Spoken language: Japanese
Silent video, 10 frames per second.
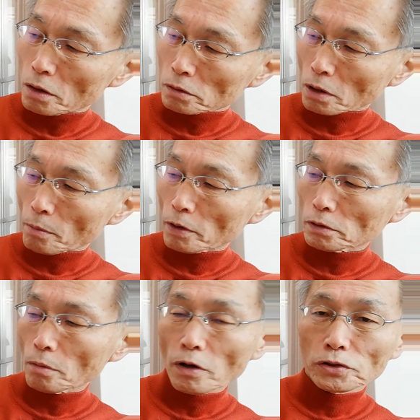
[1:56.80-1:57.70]

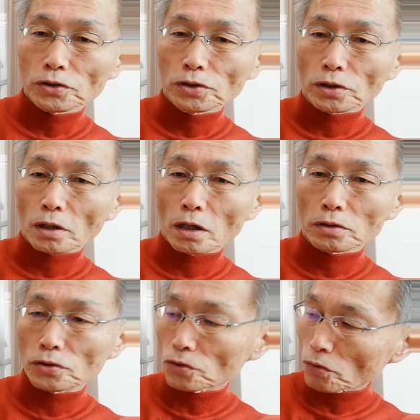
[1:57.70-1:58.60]
生々しい
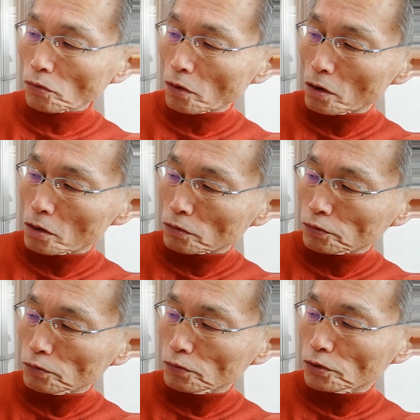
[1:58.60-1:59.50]
感じを
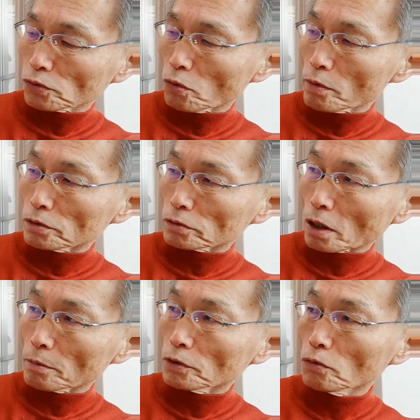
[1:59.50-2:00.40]
封じ込める
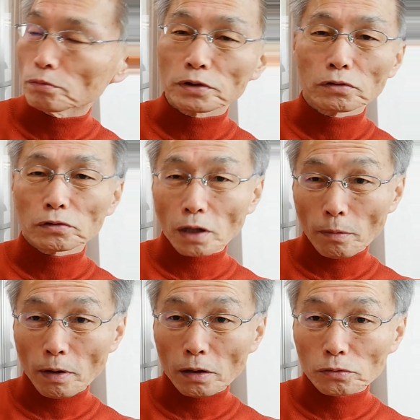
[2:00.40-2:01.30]
ための水
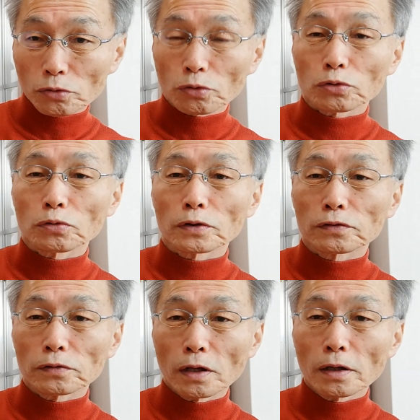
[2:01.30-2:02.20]
玉ということで
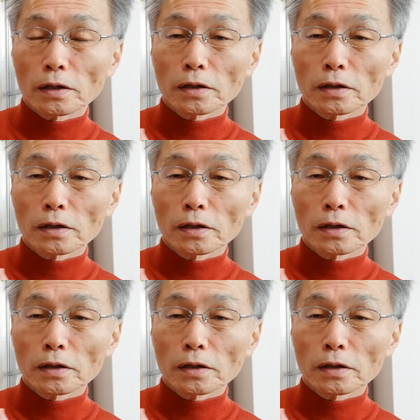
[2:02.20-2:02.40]
すね。